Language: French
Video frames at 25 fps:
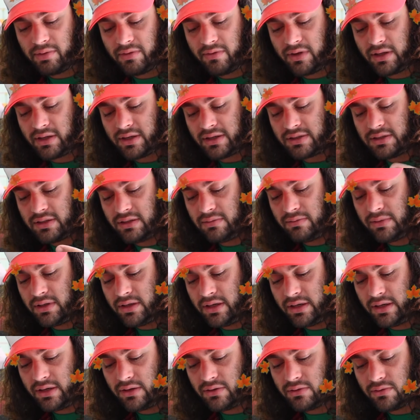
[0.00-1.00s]
peuvent être
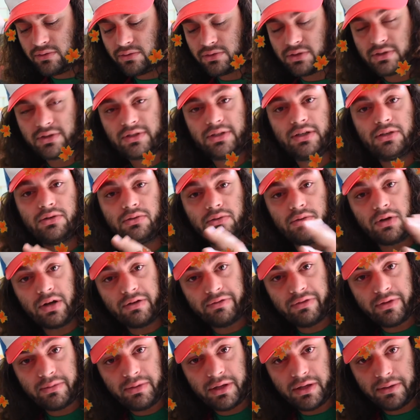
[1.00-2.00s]
assimilés aux ancêtres de
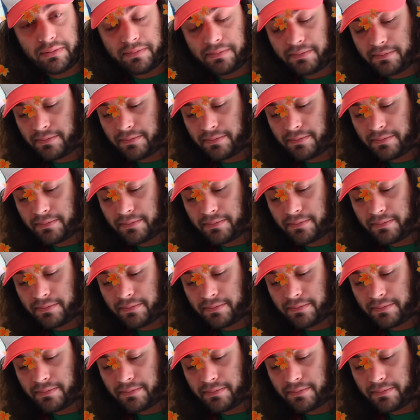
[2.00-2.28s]
la famille.